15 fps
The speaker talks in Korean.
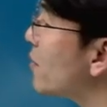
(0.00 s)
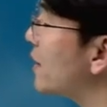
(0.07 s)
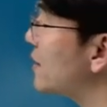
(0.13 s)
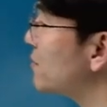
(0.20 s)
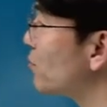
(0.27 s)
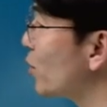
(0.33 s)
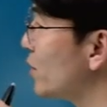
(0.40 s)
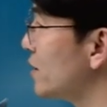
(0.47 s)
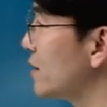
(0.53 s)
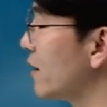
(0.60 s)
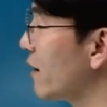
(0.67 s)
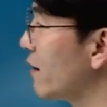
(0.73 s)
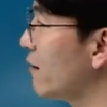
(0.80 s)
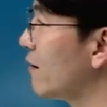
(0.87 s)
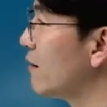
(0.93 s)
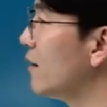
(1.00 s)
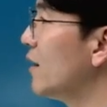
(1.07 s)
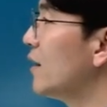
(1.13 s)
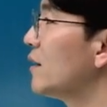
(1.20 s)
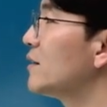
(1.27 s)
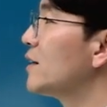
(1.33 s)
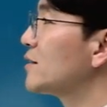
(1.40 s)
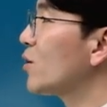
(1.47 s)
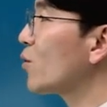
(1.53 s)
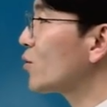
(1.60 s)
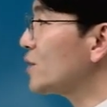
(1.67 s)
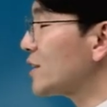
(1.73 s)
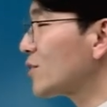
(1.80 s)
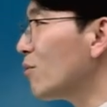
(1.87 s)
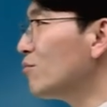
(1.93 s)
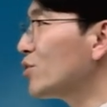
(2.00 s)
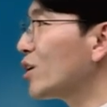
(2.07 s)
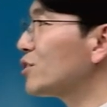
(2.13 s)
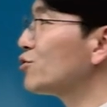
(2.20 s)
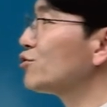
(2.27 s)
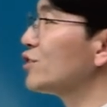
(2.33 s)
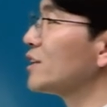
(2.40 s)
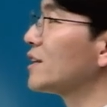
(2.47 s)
받은 포인트예요. 근데 네, 서로 이제 선물해 줄 수